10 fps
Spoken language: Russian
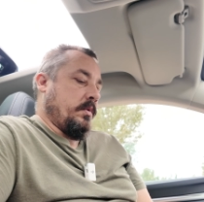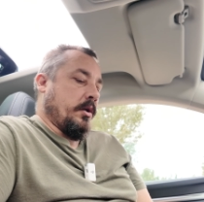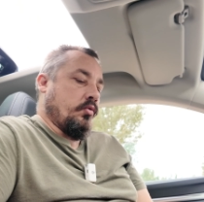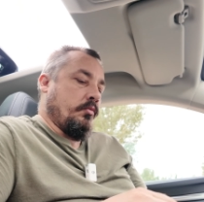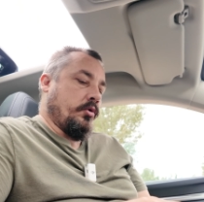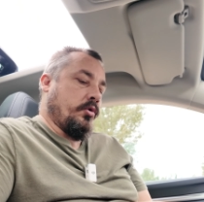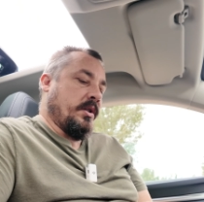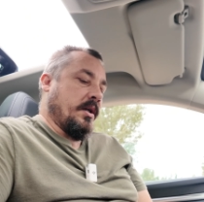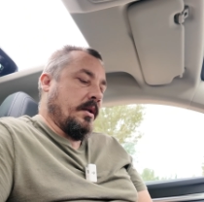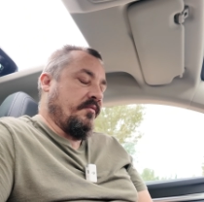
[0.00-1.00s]
Я думаю, что
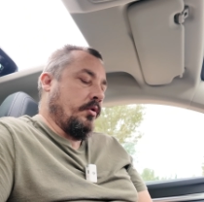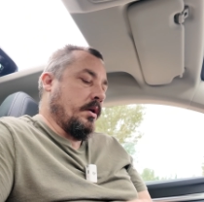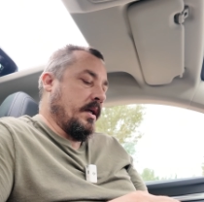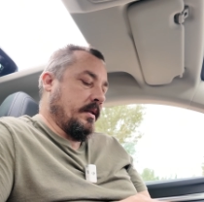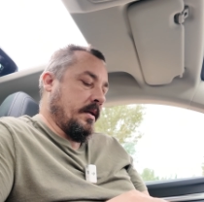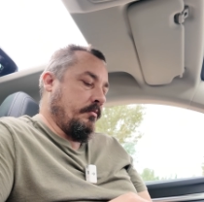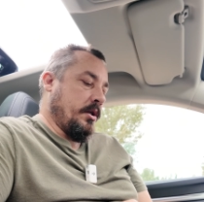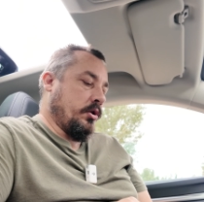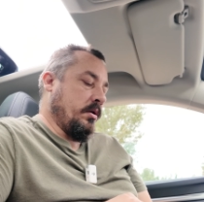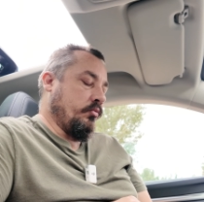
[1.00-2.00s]
эта конфигурация
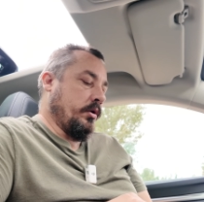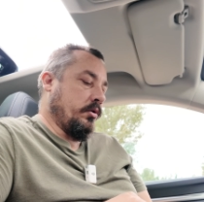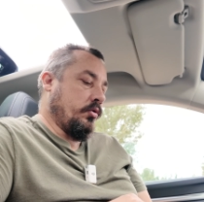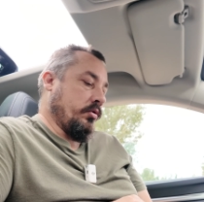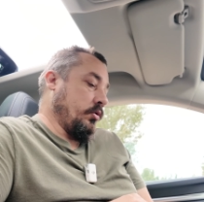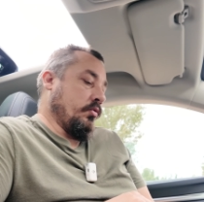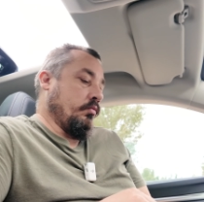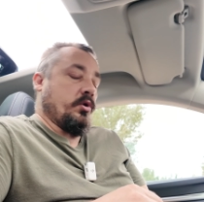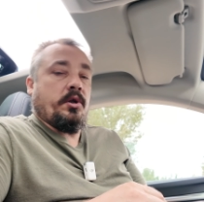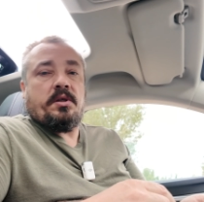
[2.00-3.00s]
меньше не будет стоить. Ну,
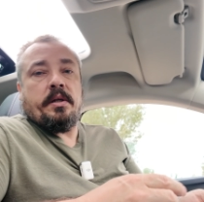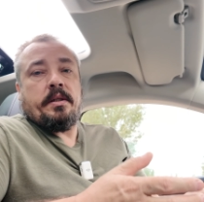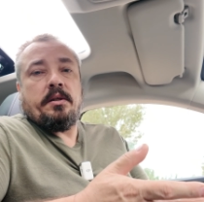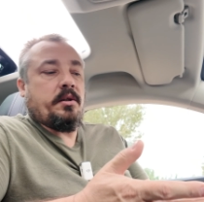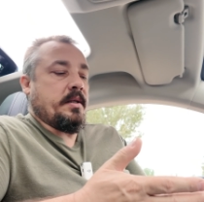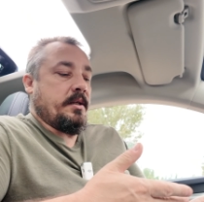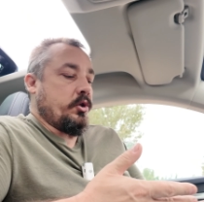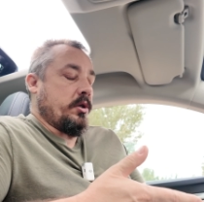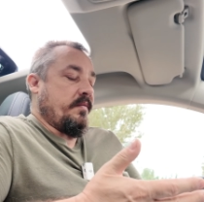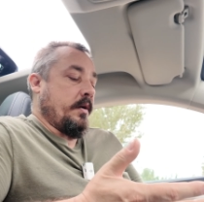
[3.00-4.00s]
может, если ты
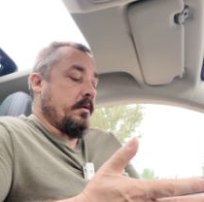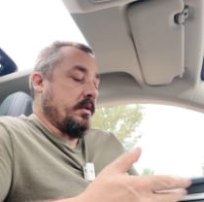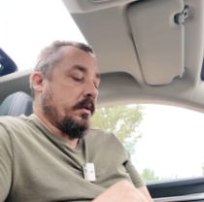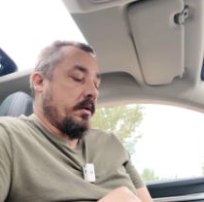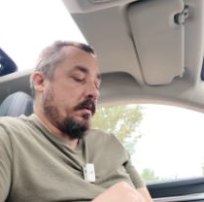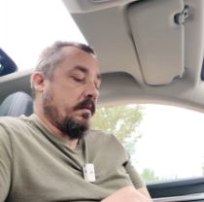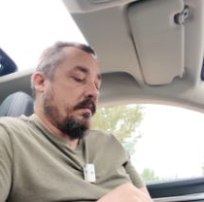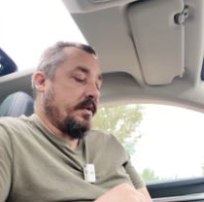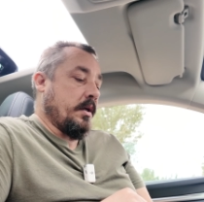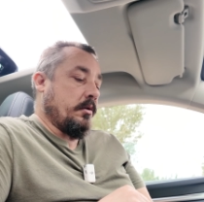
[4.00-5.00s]
задешевле
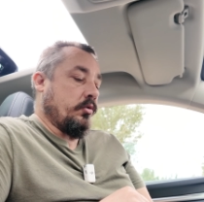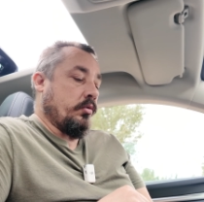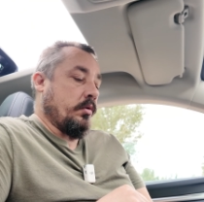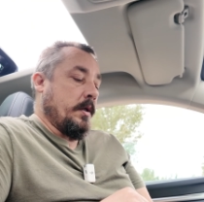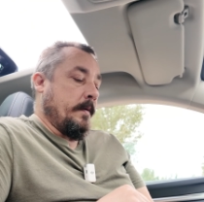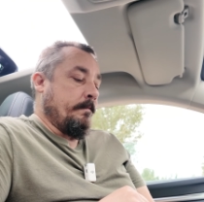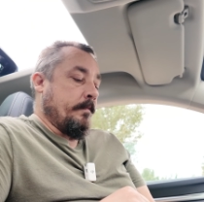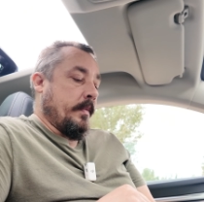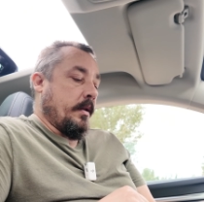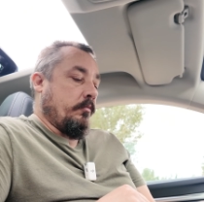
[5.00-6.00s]
где-то взял, то
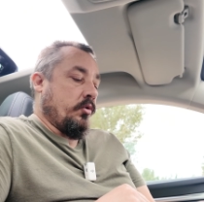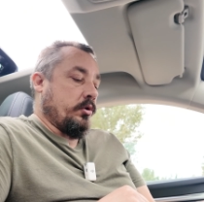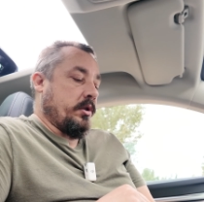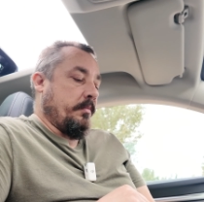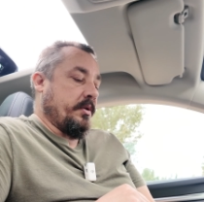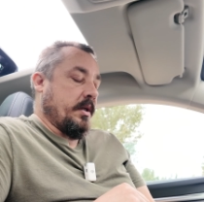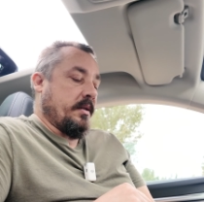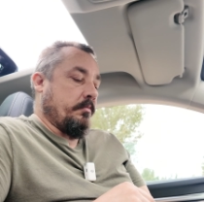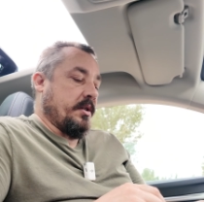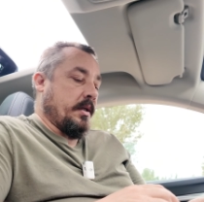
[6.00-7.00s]
можешь
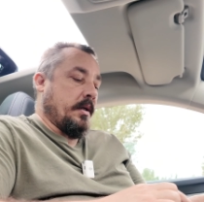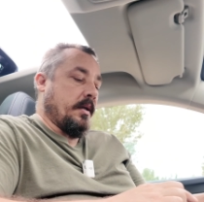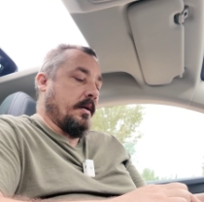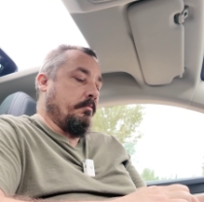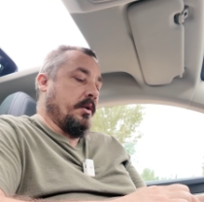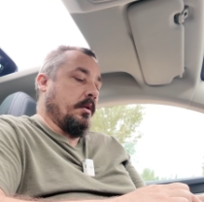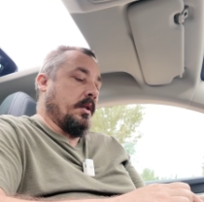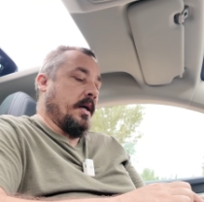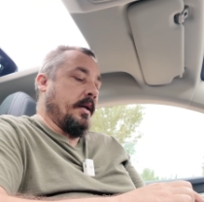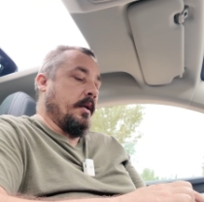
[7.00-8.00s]
написать обязательно
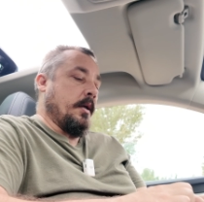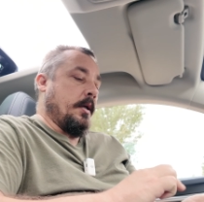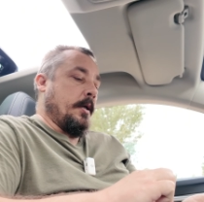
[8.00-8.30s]
комментарий.